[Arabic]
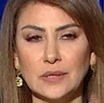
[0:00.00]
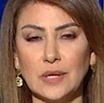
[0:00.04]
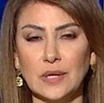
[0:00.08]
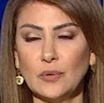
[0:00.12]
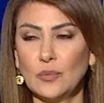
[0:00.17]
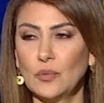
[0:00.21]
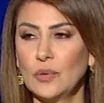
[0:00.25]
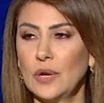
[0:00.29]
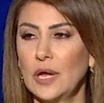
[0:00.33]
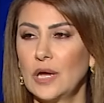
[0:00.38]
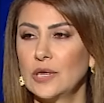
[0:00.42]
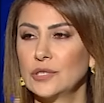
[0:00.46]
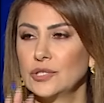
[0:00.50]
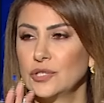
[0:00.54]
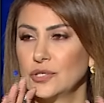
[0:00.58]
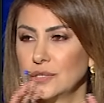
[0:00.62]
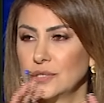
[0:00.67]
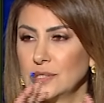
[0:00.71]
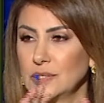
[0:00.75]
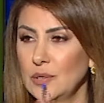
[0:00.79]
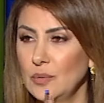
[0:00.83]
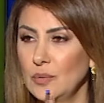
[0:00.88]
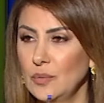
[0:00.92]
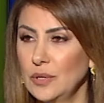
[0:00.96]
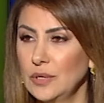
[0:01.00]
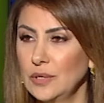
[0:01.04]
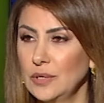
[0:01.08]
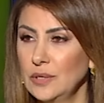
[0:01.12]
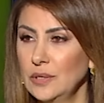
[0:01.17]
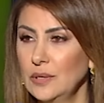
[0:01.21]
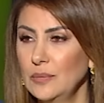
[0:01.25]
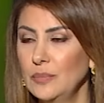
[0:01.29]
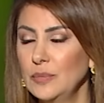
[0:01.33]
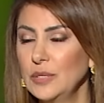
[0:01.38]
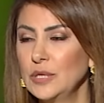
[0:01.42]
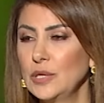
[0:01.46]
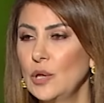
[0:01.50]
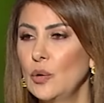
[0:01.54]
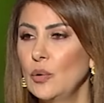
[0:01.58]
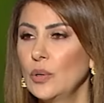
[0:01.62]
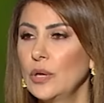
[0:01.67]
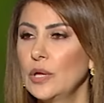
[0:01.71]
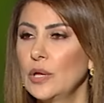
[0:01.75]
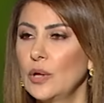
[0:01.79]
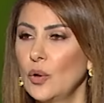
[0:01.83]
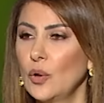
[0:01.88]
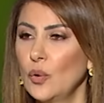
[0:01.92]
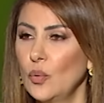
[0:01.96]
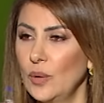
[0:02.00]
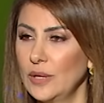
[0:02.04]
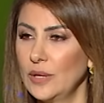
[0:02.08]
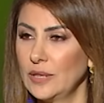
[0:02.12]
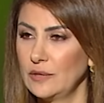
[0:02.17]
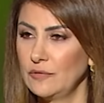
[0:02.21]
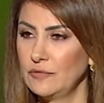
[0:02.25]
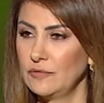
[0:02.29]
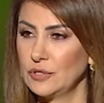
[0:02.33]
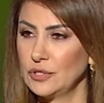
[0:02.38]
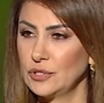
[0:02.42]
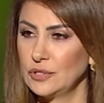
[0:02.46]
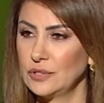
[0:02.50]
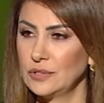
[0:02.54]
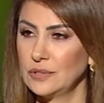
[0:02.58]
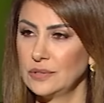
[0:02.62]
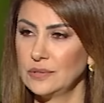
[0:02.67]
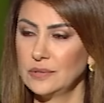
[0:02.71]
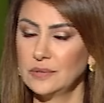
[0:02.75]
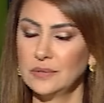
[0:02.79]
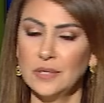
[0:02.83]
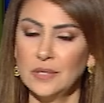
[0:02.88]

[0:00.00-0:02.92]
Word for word: تنقول عشر صواريخ بتوقيع قوات الفجر